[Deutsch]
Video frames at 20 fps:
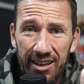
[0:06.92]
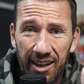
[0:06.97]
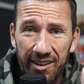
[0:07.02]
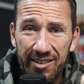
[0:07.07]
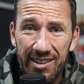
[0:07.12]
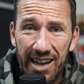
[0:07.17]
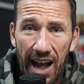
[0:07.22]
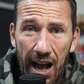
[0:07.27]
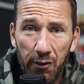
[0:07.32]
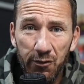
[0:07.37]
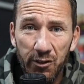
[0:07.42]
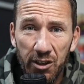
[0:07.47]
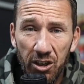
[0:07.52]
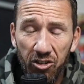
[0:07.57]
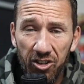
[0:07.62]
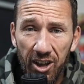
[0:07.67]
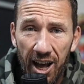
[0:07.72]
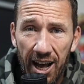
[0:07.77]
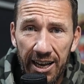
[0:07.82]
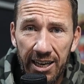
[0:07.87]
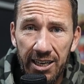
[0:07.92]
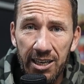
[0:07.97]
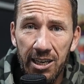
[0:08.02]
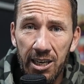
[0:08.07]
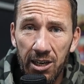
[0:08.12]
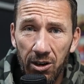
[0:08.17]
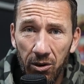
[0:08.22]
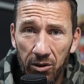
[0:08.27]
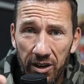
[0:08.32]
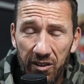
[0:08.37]
Das darf nicht sein
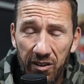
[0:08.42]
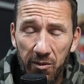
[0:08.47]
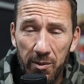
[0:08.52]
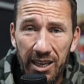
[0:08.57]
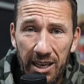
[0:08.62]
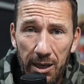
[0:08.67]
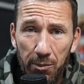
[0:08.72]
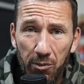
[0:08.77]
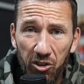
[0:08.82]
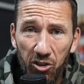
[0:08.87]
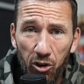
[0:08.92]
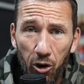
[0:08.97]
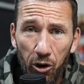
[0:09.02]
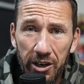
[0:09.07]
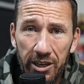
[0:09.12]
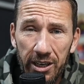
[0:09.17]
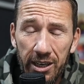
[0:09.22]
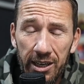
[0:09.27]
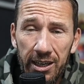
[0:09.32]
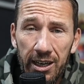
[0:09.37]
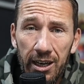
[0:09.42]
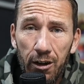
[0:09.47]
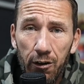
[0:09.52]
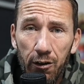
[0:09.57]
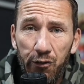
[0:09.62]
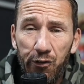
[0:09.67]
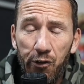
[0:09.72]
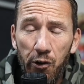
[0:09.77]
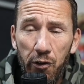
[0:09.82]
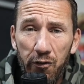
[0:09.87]
und deswegen gibt es heute
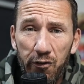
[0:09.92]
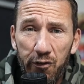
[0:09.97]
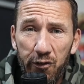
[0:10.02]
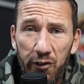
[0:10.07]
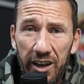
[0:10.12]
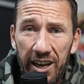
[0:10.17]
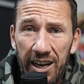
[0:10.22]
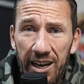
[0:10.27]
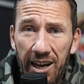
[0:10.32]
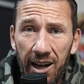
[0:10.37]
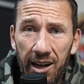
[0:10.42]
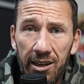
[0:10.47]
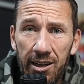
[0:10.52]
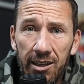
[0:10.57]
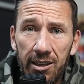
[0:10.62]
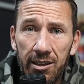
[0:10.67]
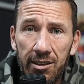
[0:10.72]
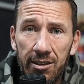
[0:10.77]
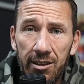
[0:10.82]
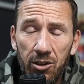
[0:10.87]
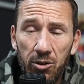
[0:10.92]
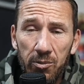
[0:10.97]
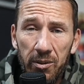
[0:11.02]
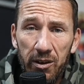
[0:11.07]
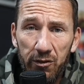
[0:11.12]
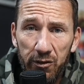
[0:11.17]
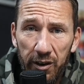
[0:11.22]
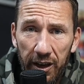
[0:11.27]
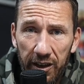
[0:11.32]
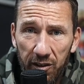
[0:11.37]
fünf Fehler, die du
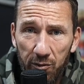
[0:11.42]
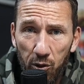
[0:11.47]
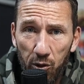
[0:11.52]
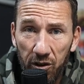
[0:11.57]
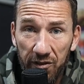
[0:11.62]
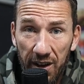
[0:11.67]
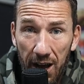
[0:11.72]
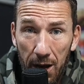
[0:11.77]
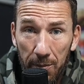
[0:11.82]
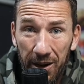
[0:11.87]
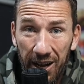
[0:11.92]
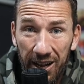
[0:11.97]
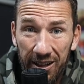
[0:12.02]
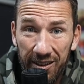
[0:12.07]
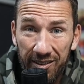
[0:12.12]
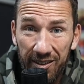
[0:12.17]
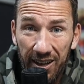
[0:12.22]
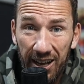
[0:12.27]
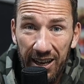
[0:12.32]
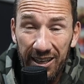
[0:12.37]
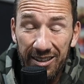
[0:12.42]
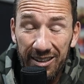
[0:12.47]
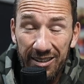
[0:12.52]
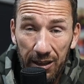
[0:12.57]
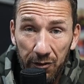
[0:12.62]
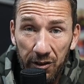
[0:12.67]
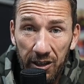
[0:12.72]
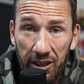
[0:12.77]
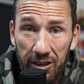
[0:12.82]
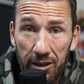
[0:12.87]
mit Facebook-Werbeanzeigen
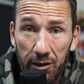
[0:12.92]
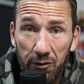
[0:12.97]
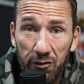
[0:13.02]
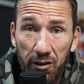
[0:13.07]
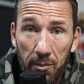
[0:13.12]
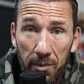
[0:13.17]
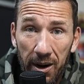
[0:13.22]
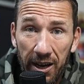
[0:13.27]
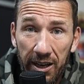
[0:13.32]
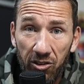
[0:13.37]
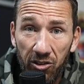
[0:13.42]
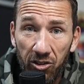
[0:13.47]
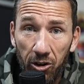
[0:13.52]
definitiv vermeiden